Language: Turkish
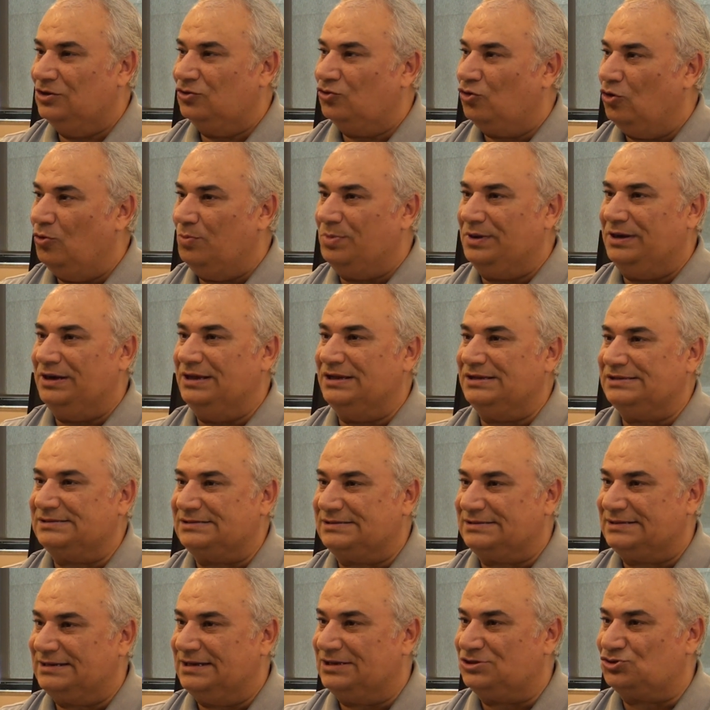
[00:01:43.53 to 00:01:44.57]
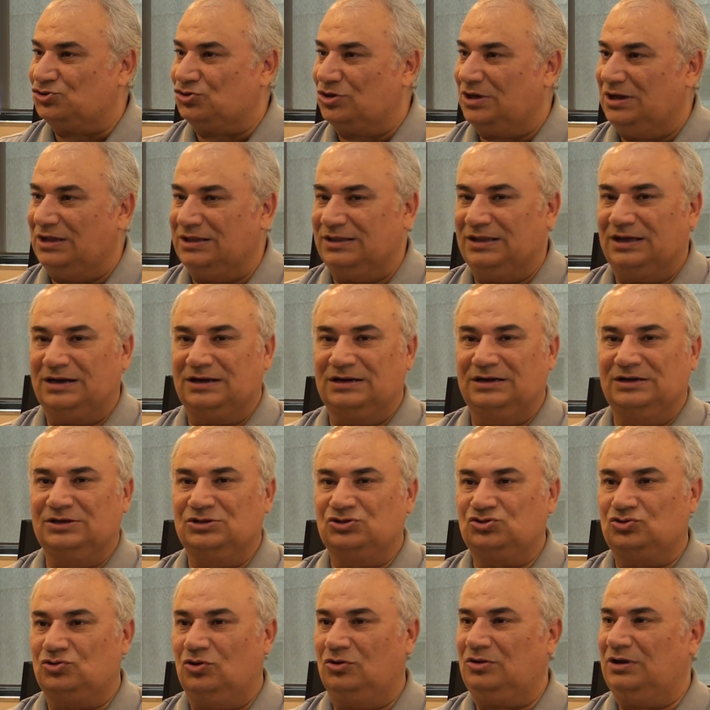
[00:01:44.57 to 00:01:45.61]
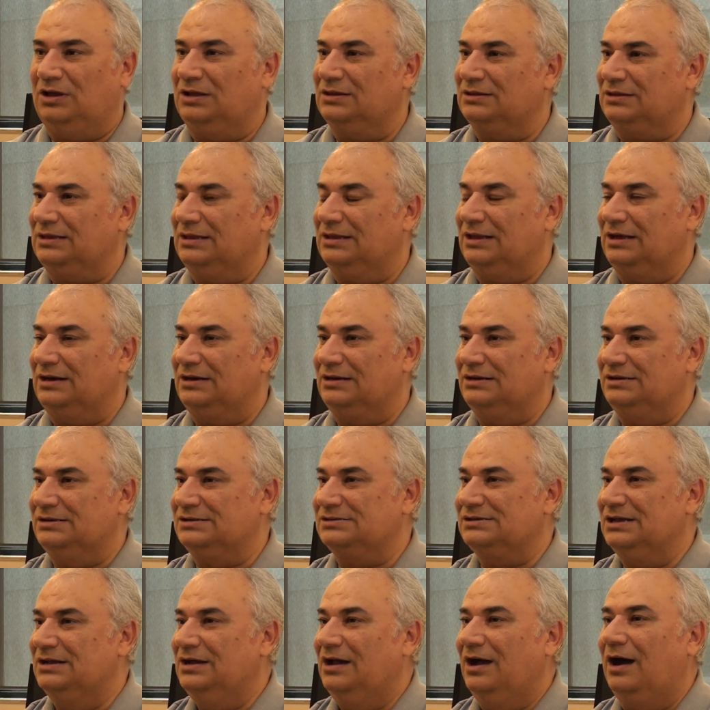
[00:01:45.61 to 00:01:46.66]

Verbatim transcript: Kobiniz, restoranlarınız, lokantalarınız,